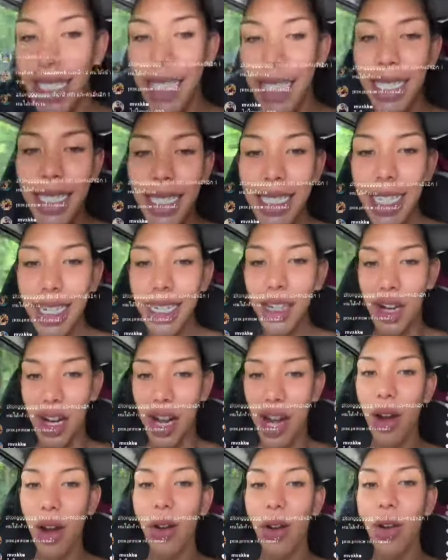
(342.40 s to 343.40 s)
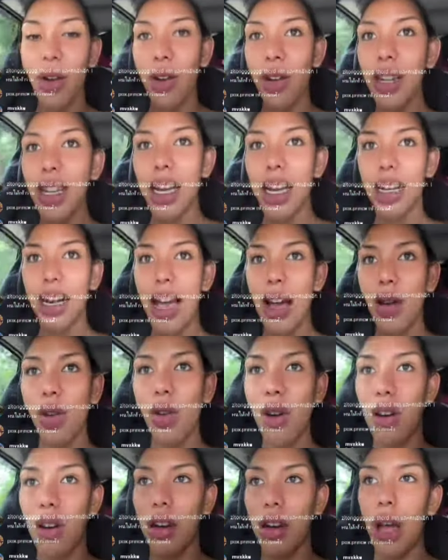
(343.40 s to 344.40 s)
เรื่องเล่าเรื่องเล่า
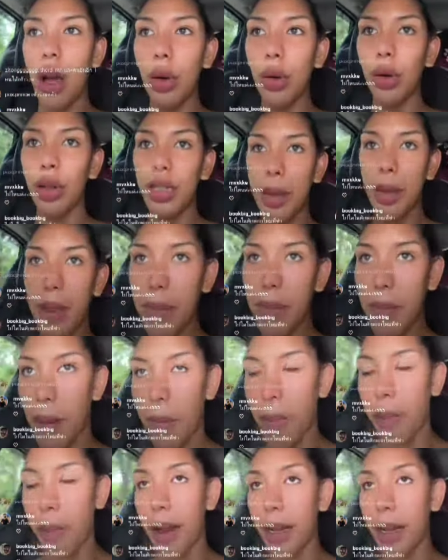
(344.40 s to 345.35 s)
ของเราก็จะมีมาประมาณ